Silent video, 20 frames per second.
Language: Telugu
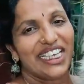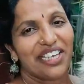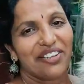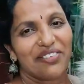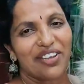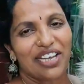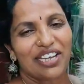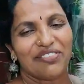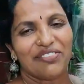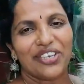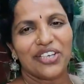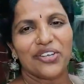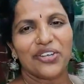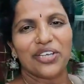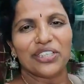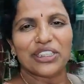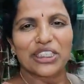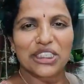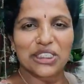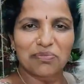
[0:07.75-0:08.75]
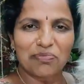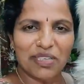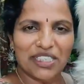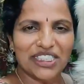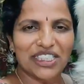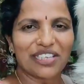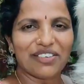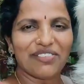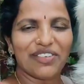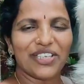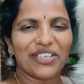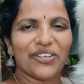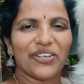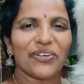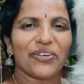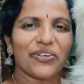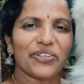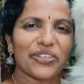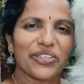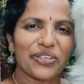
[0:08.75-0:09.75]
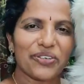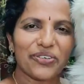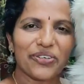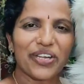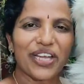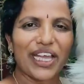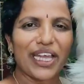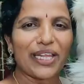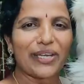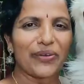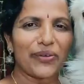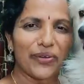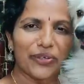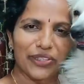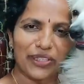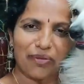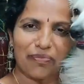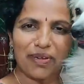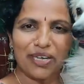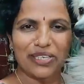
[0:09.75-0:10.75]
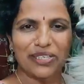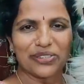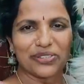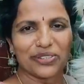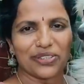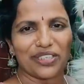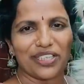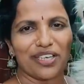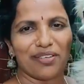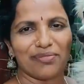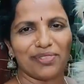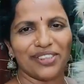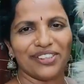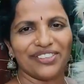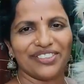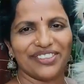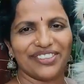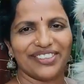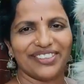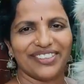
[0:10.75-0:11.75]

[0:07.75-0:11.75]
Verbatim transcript: ఇంక ఇవాళ వీడియో అయితే స్పెషల్ వీడియో కొత్త కూరగాయలు కొత్త పండ్లు చూద్దాము